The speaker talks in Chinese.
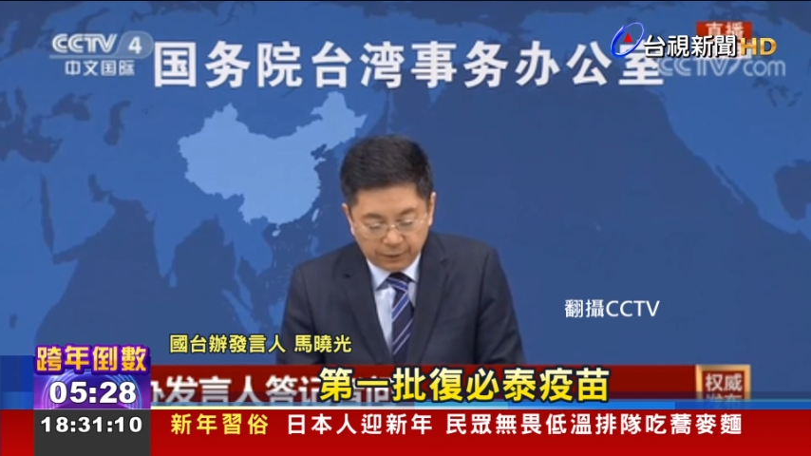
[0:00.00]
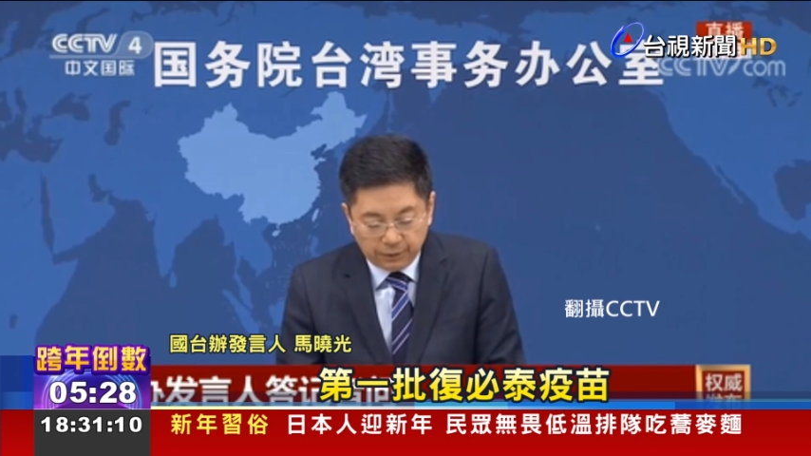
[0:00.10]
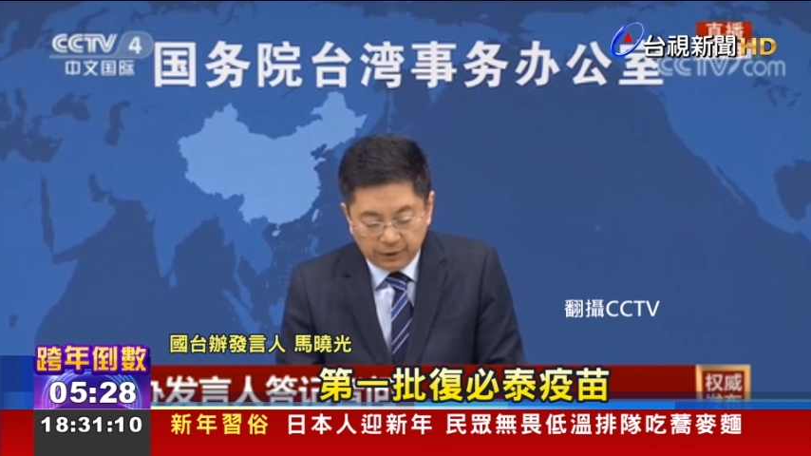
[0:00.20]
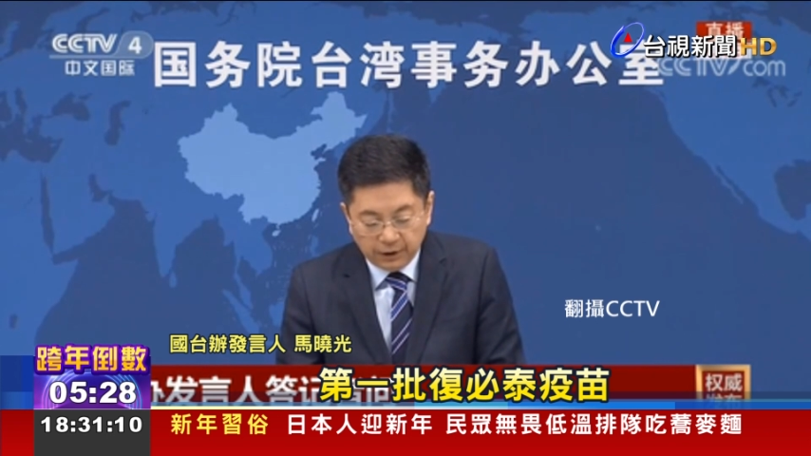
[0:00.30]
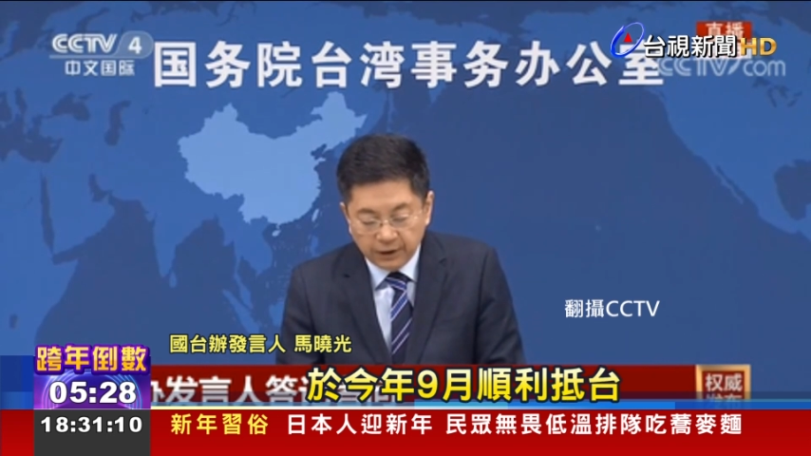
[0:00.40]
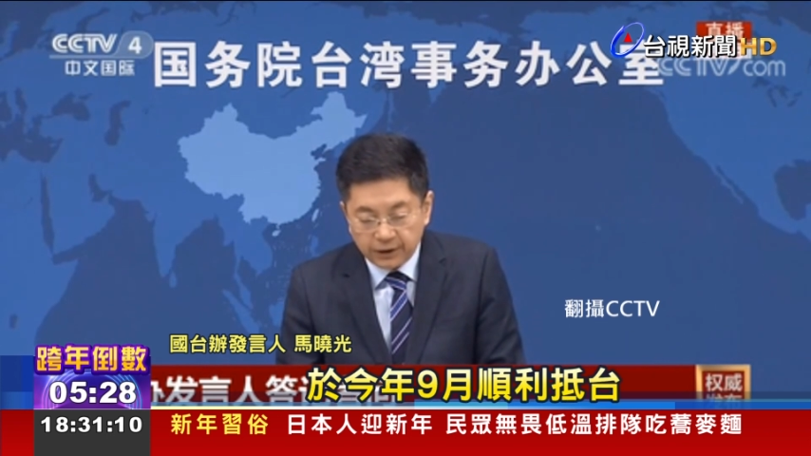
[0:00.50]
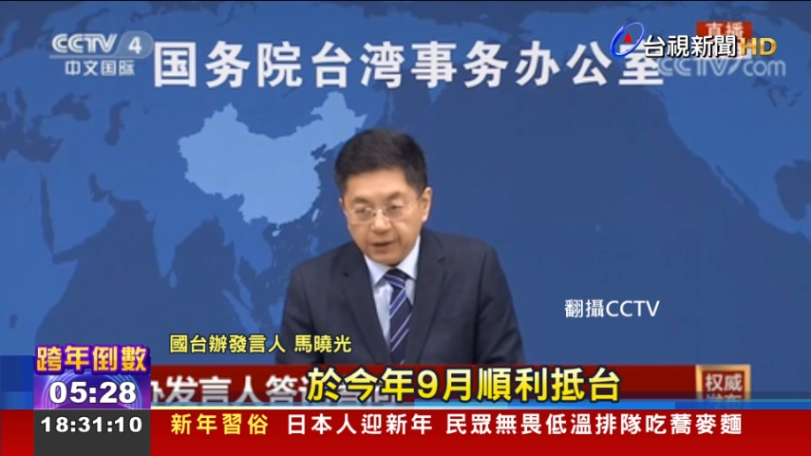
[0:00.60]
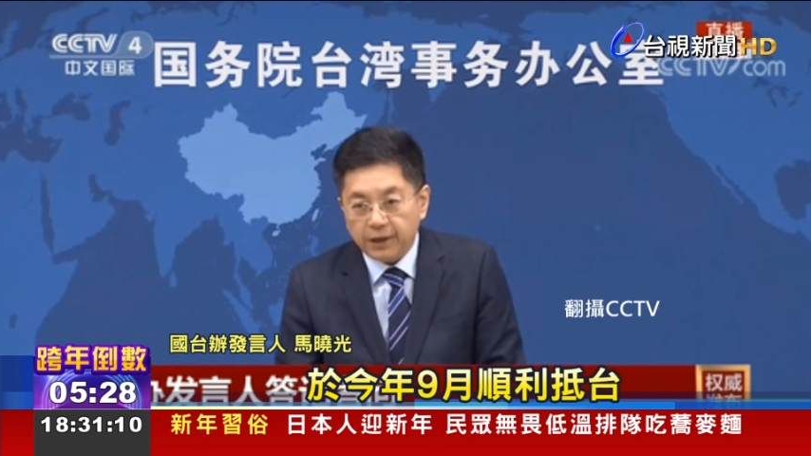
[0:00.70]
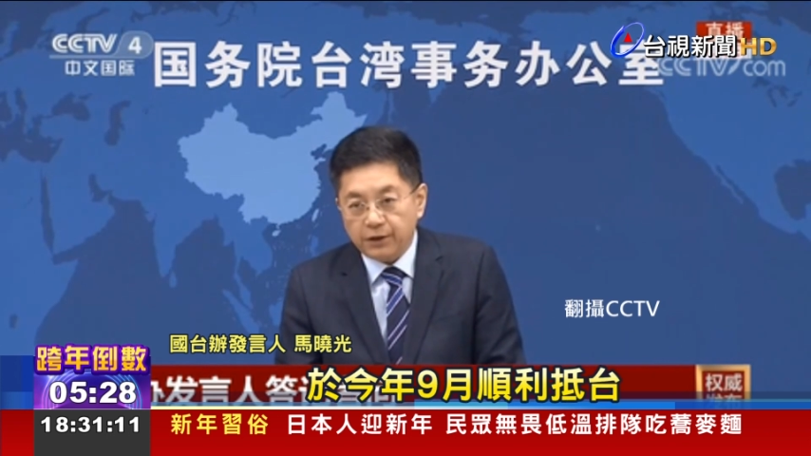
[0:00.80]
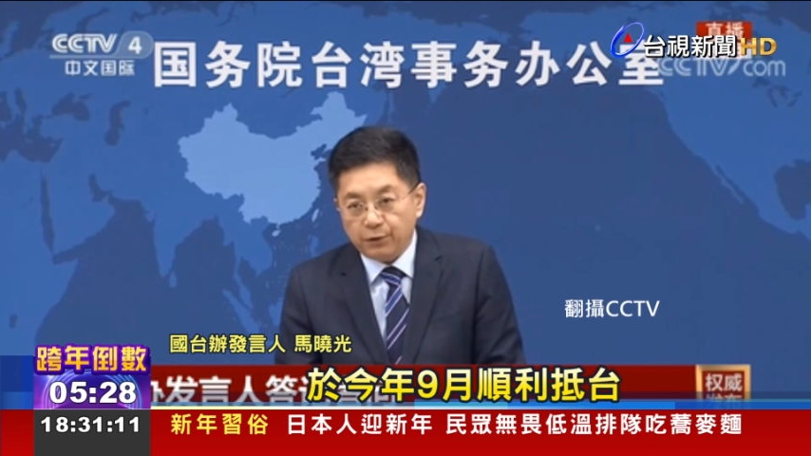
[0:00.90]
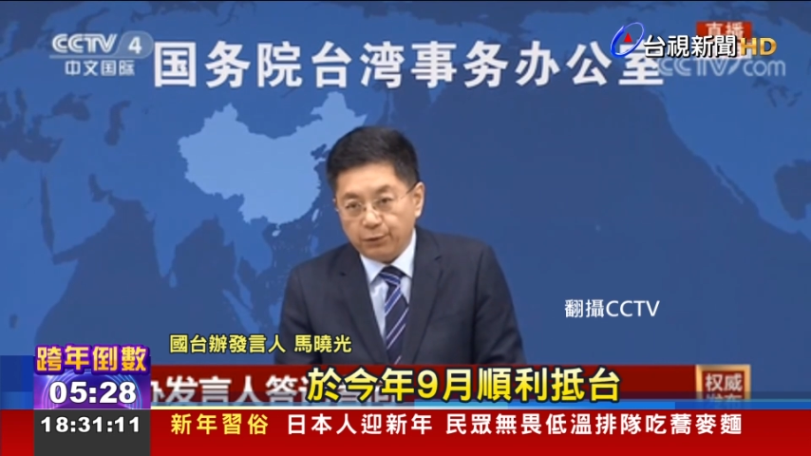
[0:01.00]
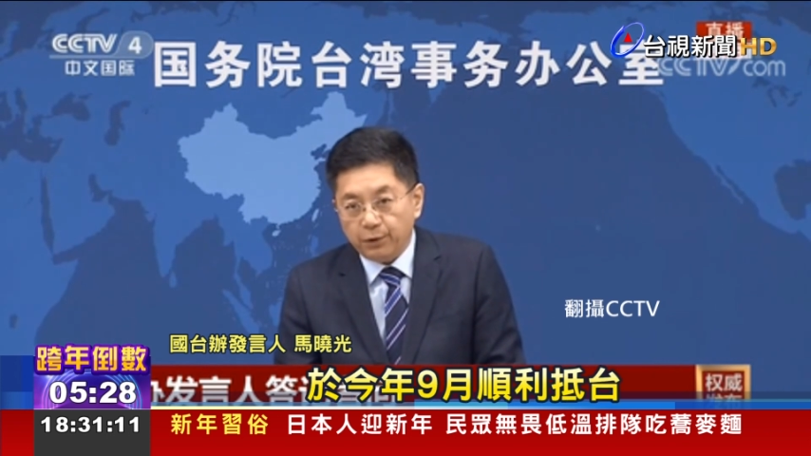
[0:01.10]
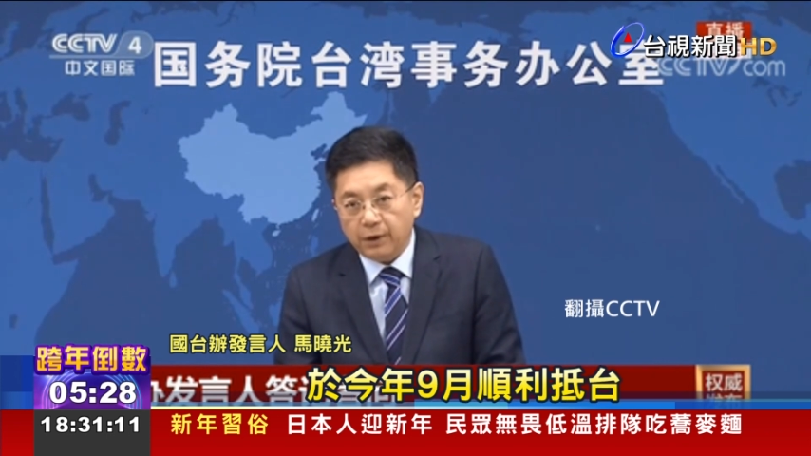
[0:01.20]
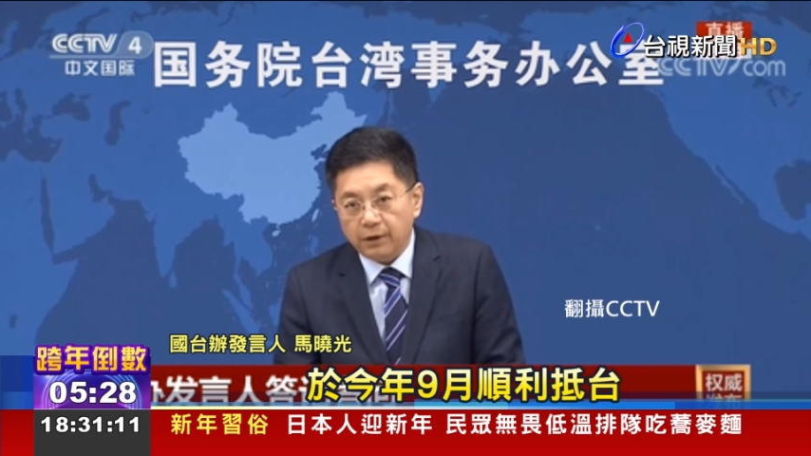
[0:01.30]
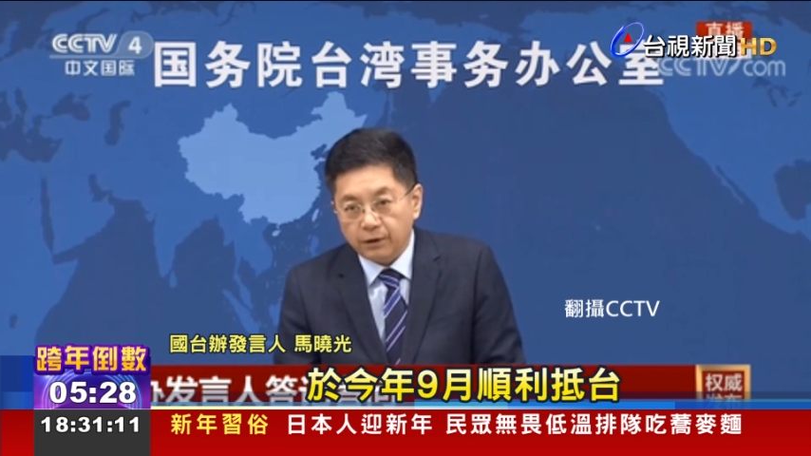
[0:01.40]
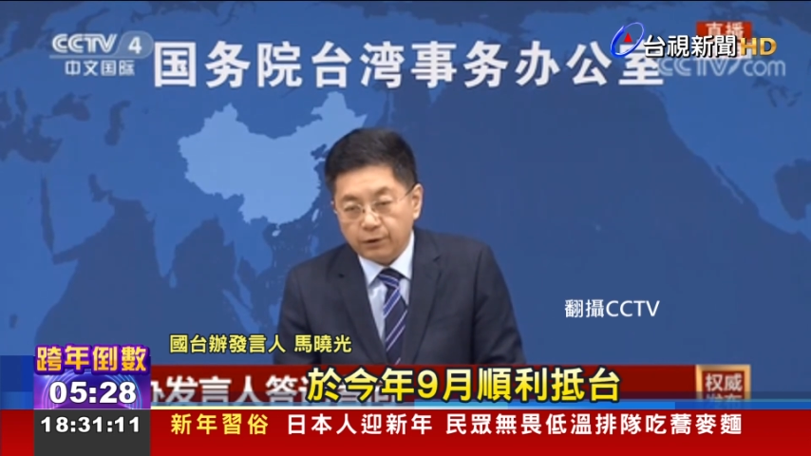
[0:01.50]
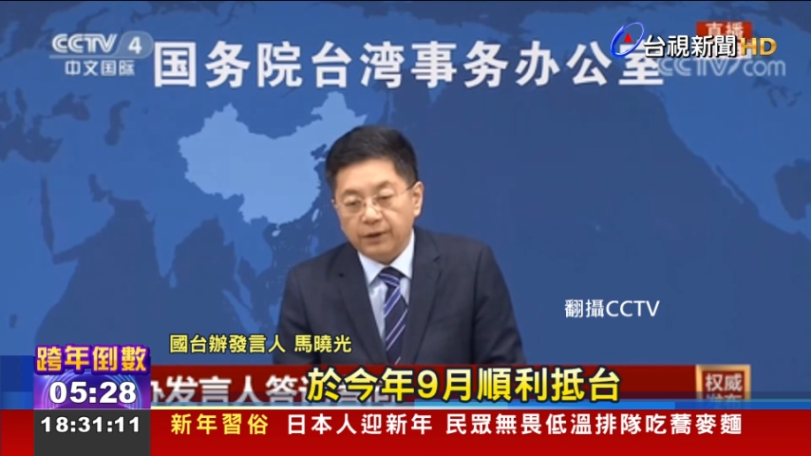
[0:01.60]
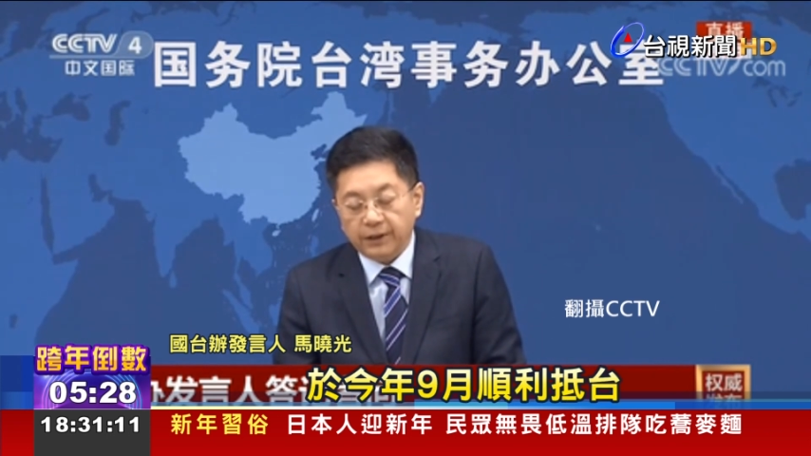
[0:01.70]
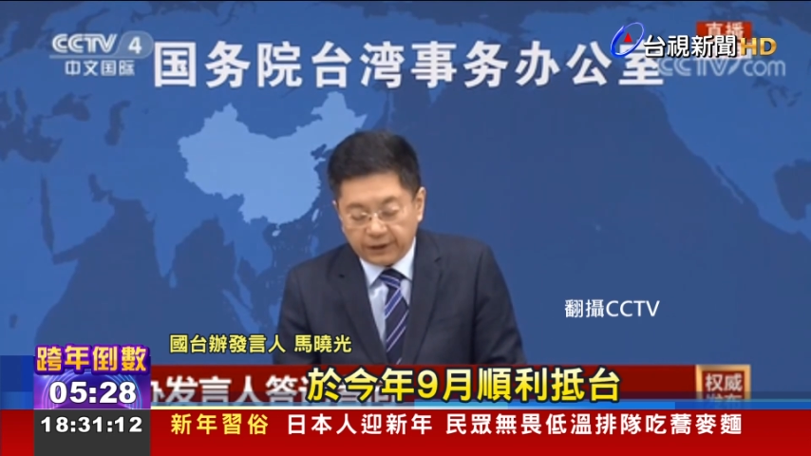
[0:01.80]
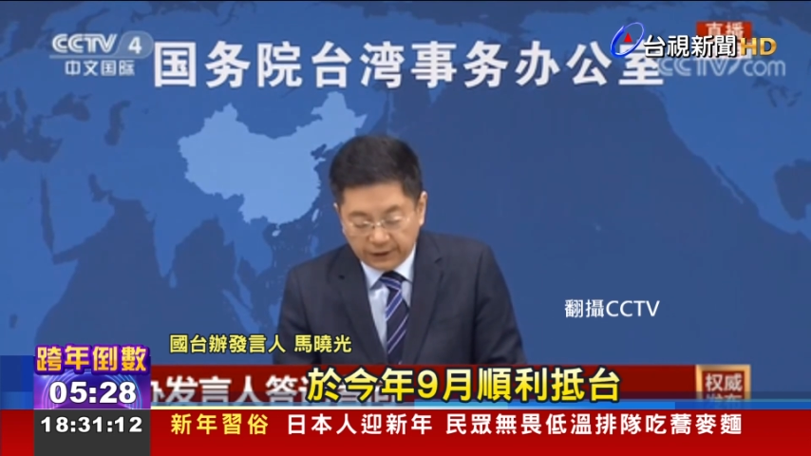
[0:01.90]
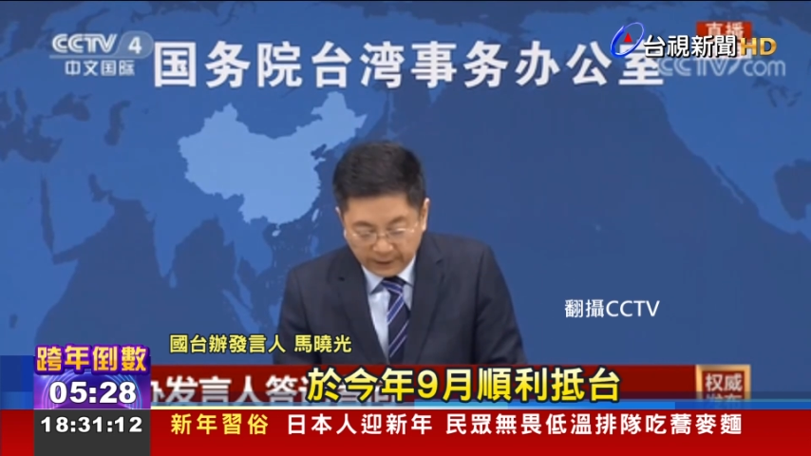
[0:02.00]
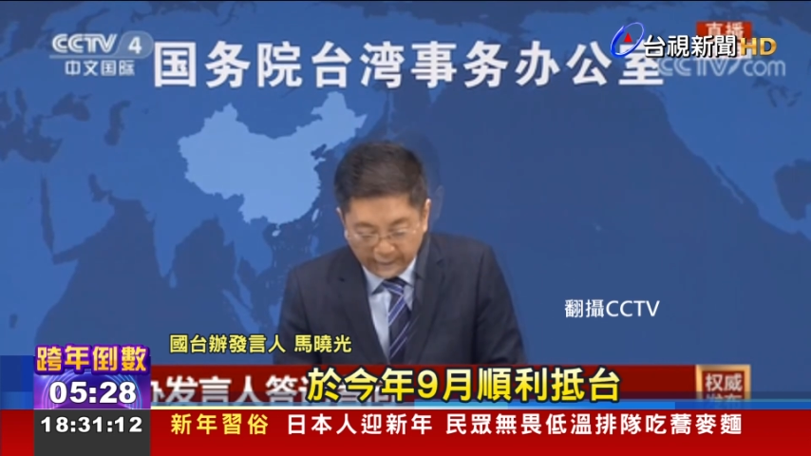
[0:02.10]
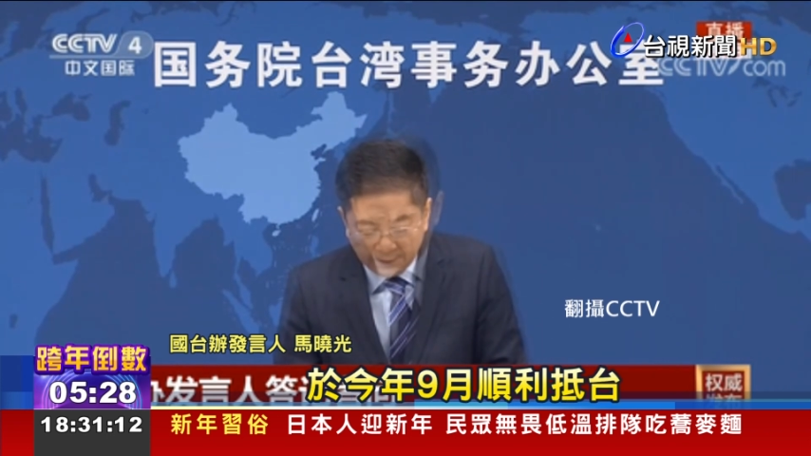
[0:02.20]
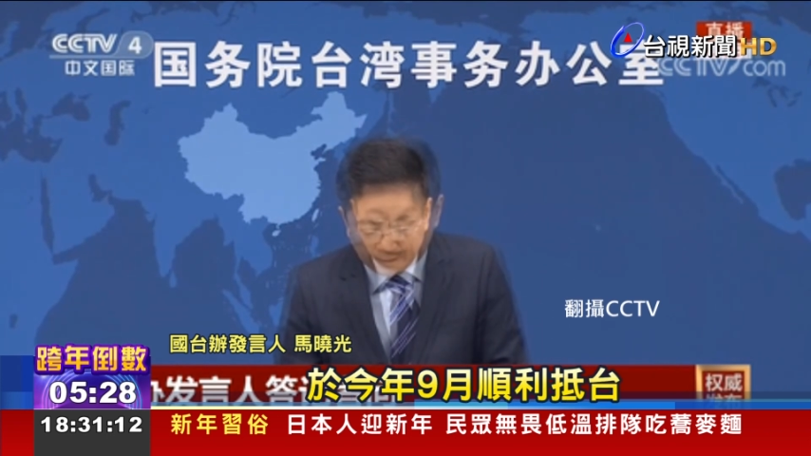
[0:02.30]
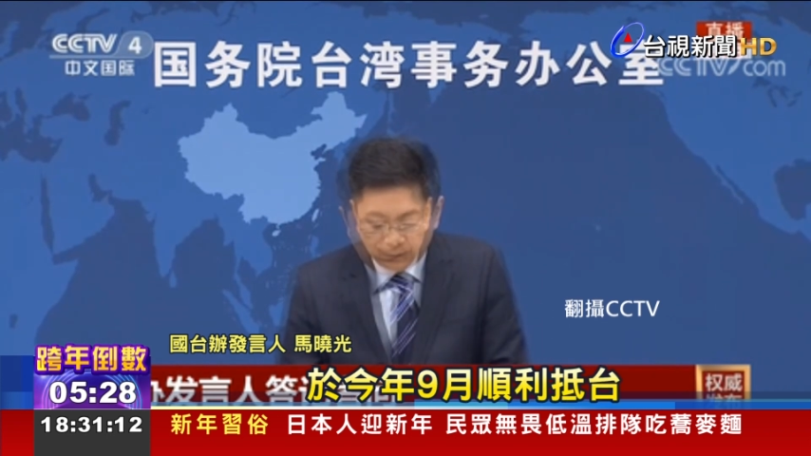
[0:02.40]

于今年九月顺利抵台。